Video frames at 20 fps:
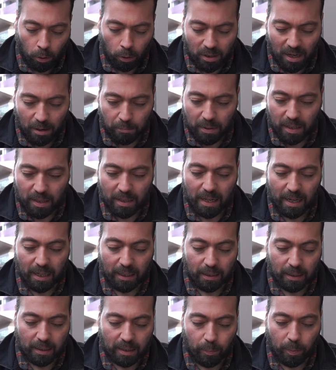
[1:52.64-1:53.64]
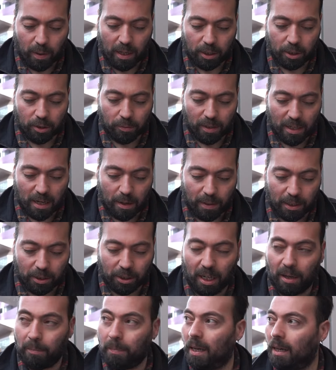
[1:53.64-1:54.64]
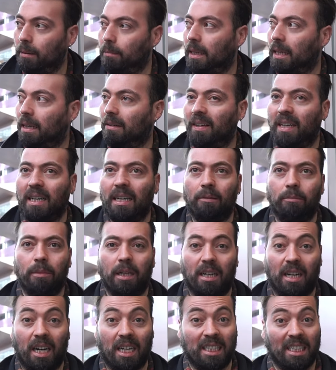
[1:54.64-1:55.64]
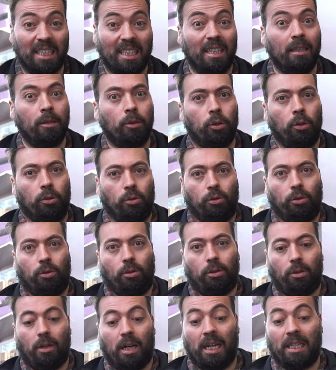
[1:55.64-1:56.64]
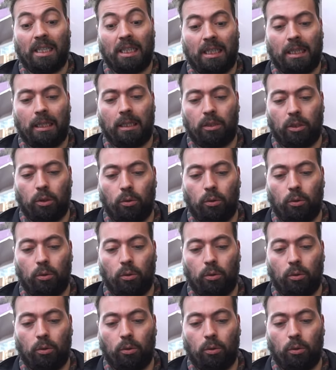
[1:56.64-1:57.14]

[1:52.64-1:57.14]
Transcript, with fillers: O zaman biz direkt siparişimizi hemen şey yapalım ya verelim ya. Acıktık çünkü. Acıktık